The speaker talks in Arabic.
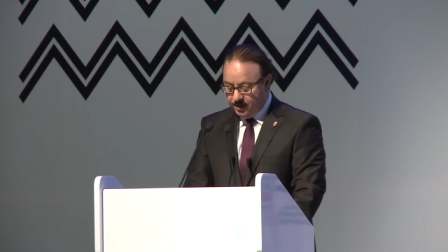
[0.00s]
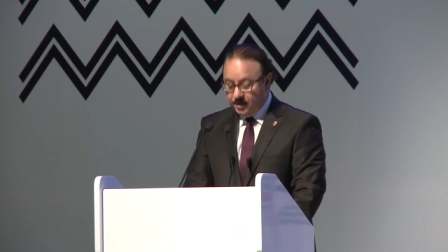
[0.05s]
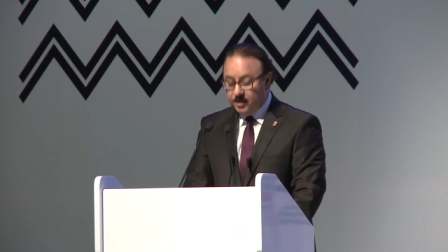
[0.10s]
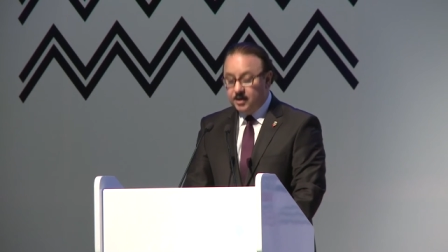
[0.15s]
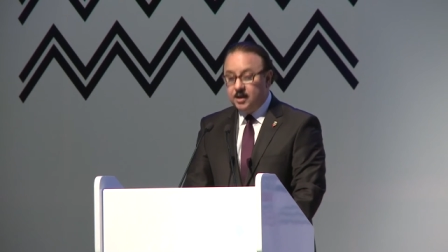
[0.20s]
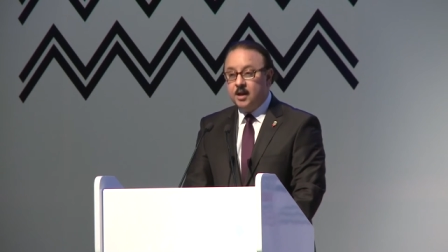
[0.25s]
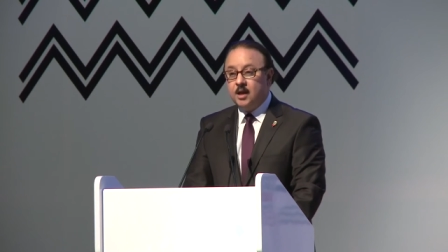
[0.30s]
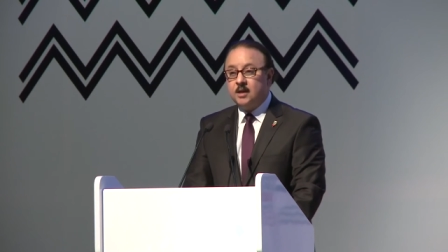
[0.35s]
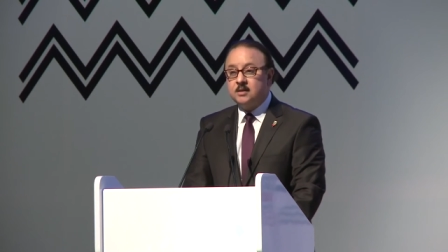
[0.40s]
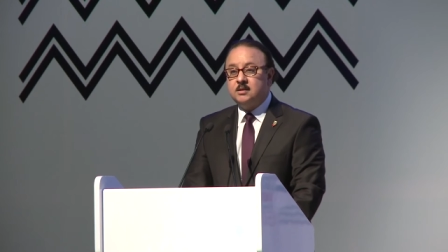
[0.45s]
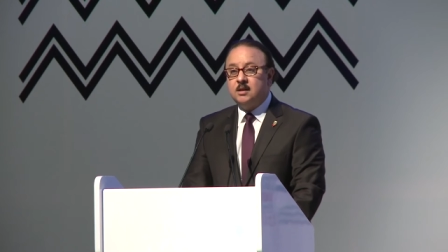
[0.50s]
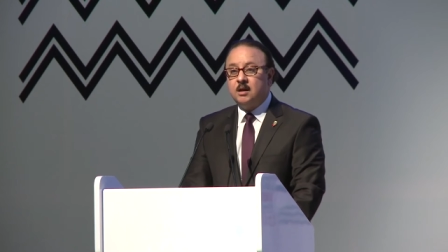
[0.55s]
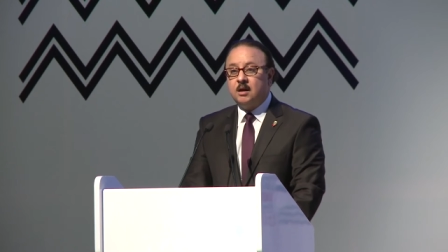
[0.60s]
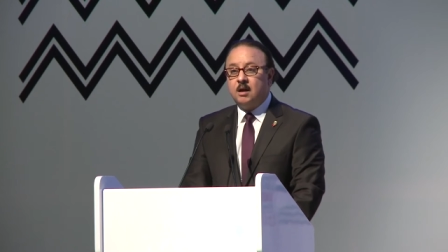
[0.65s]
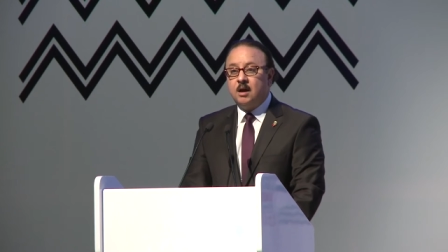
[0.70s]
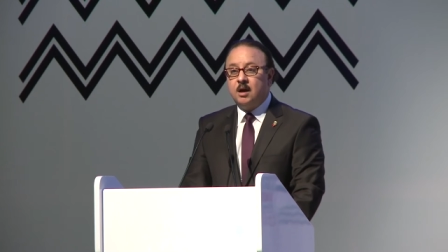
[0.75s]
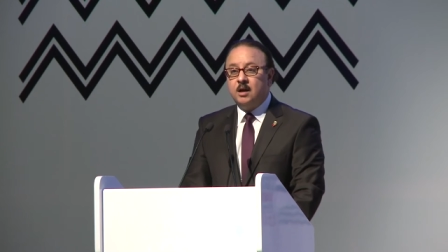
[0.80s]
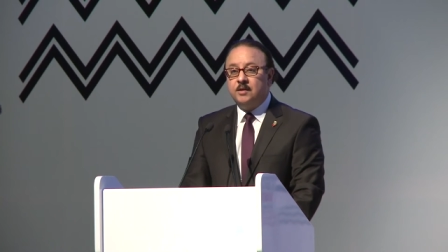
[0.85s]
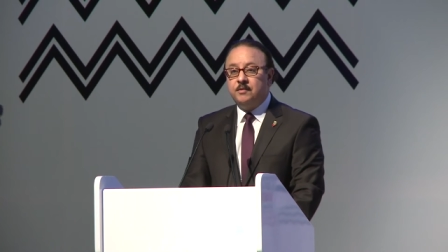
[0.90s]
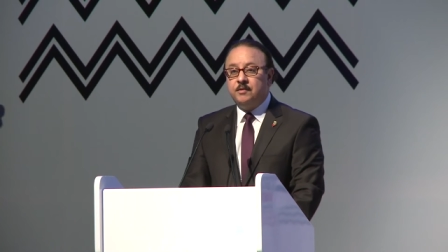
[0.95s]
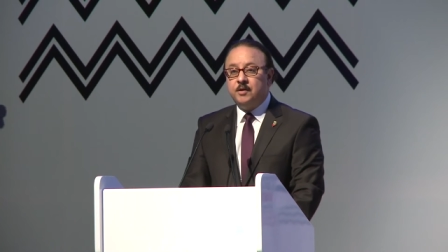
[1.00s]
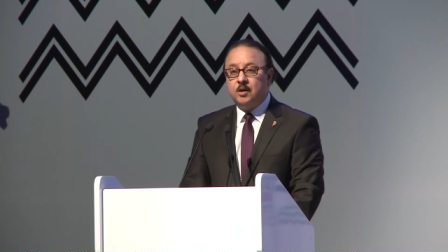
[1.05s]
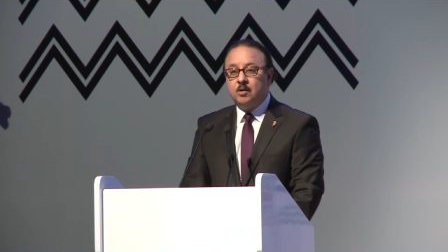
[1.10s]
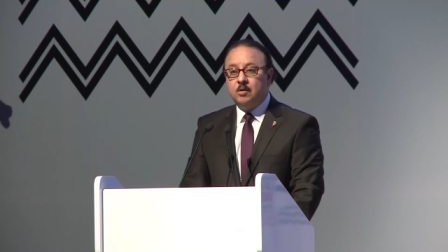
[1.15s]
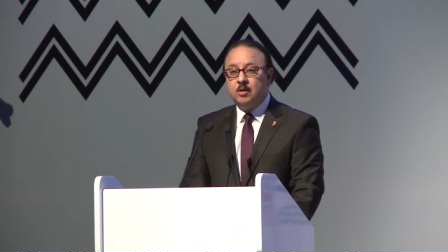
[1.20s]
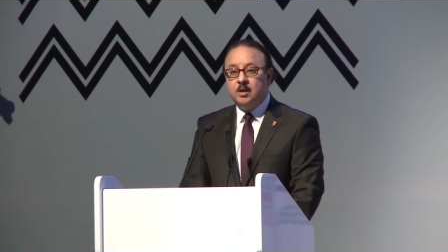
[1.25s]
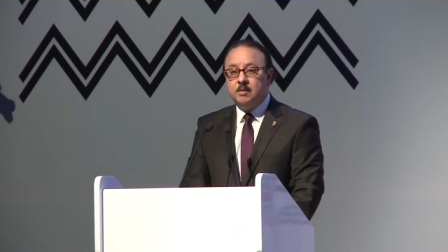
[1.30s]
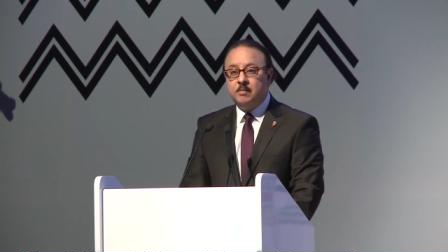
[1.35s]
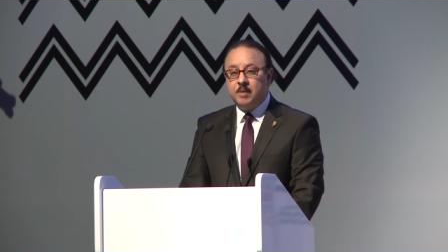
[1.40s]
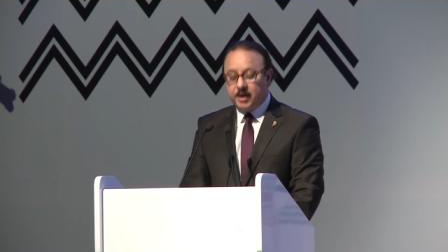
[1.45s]
للأصدقاء في
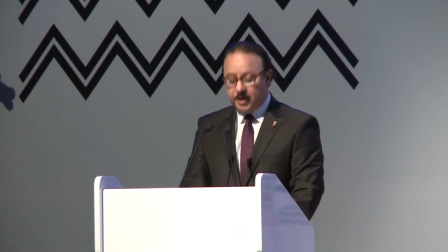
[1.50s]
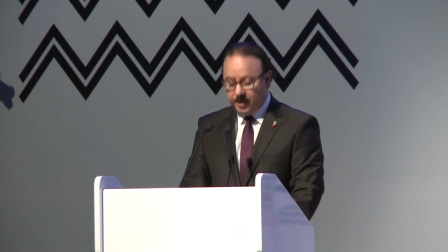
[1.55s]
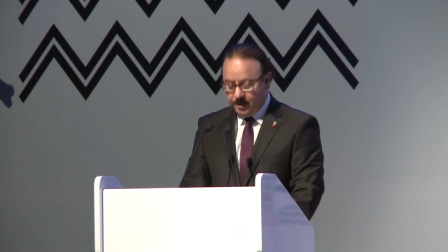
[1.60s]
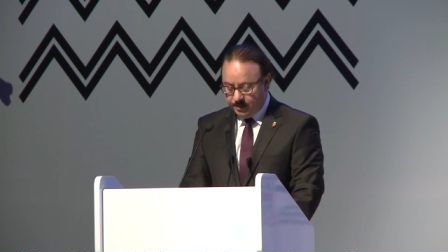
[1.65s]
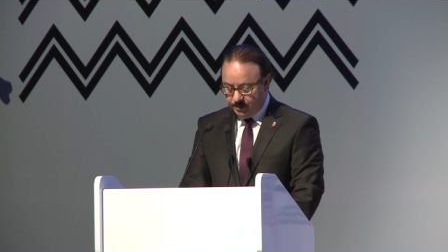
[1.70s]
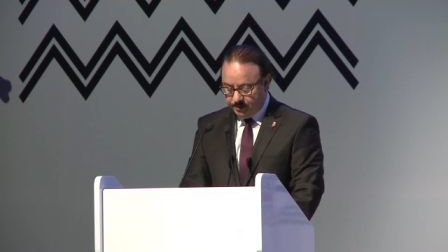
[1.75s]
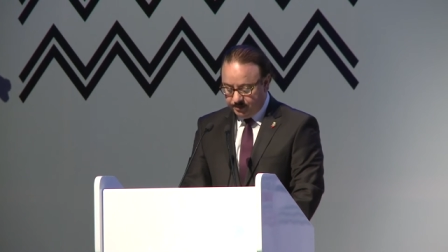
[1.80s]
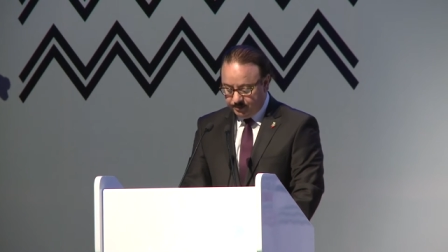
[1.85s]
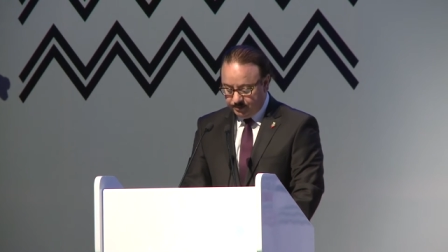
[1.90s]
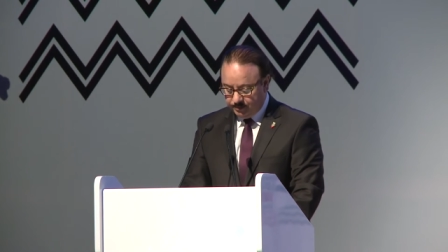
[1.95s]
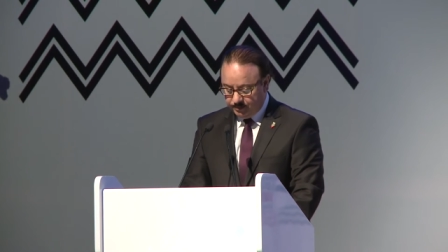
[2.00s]
كل مكان